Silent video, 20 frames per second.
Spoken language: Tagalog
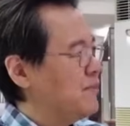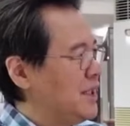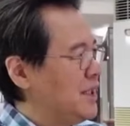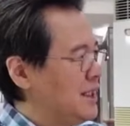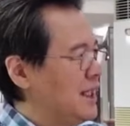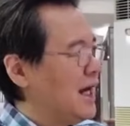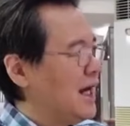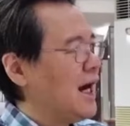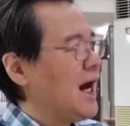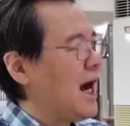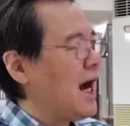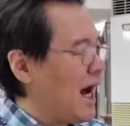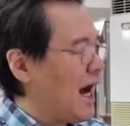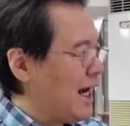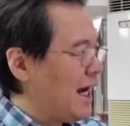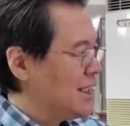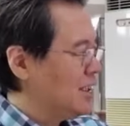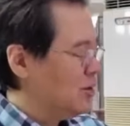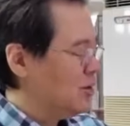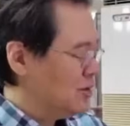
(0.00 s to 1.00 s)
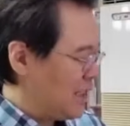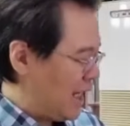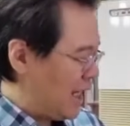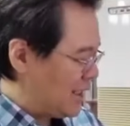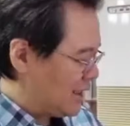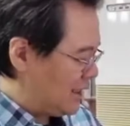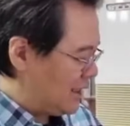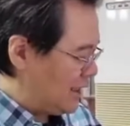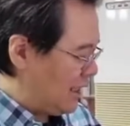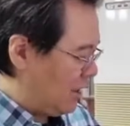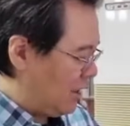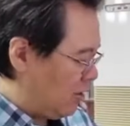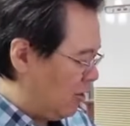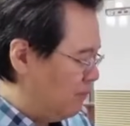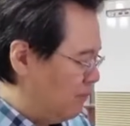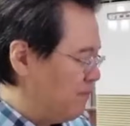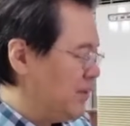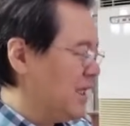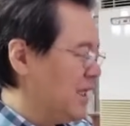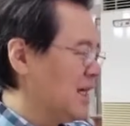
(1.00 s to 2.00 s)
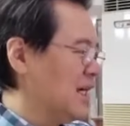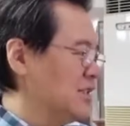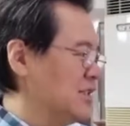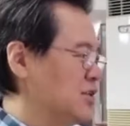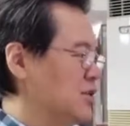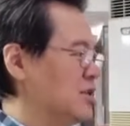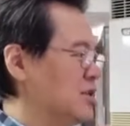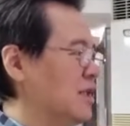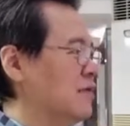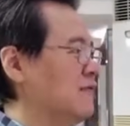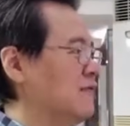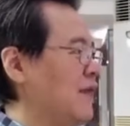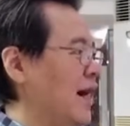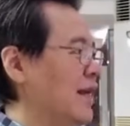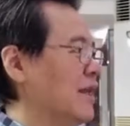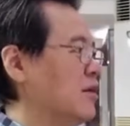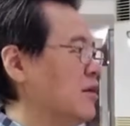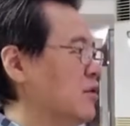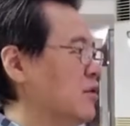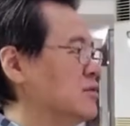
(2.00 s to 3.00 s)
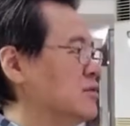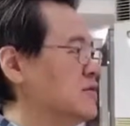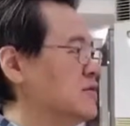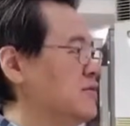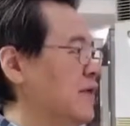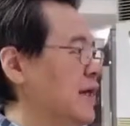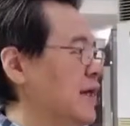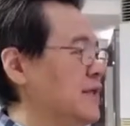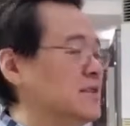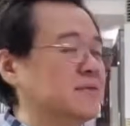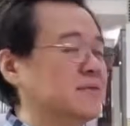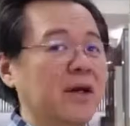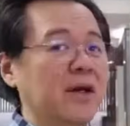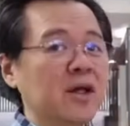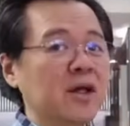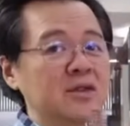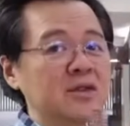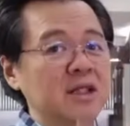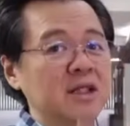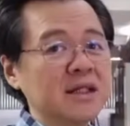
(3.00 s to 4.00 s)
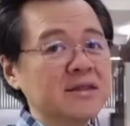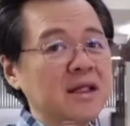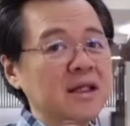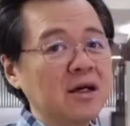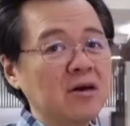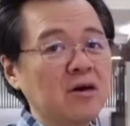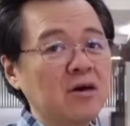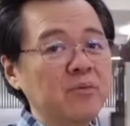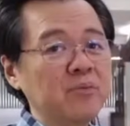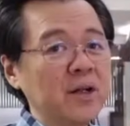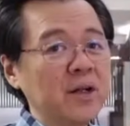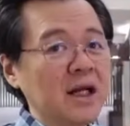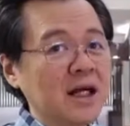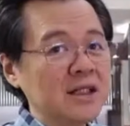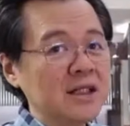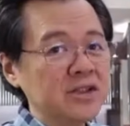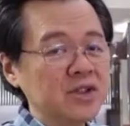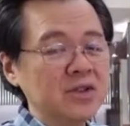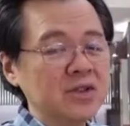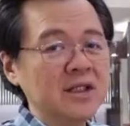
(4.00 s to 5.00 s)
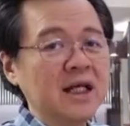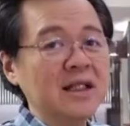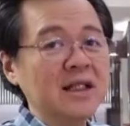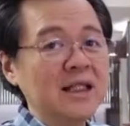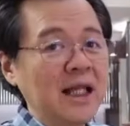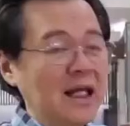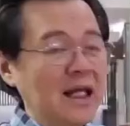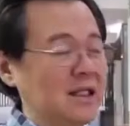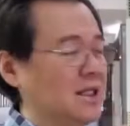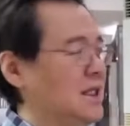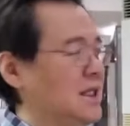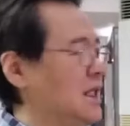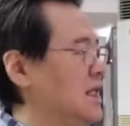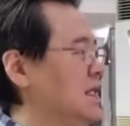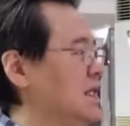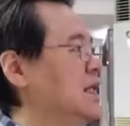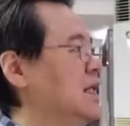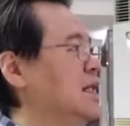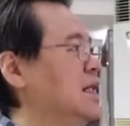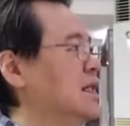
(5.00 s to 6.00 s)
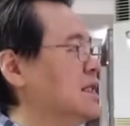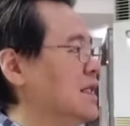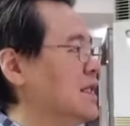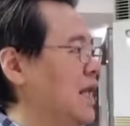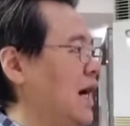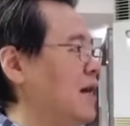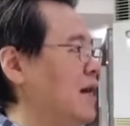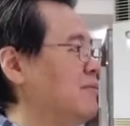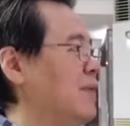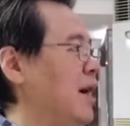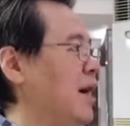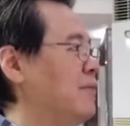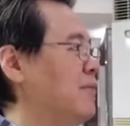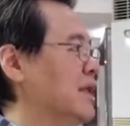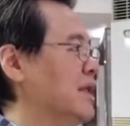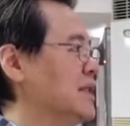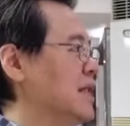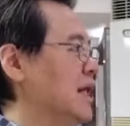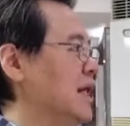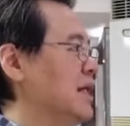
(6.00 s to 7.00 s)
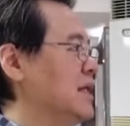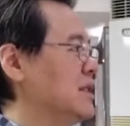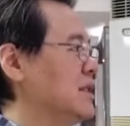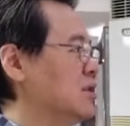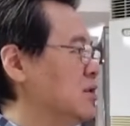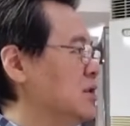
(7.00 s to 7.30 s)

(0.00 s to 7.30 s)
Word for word: pinakaayaw natin na komplikasyon ng varicose veins, meron siyang isang komplikasyon na deadly, nakamamatay.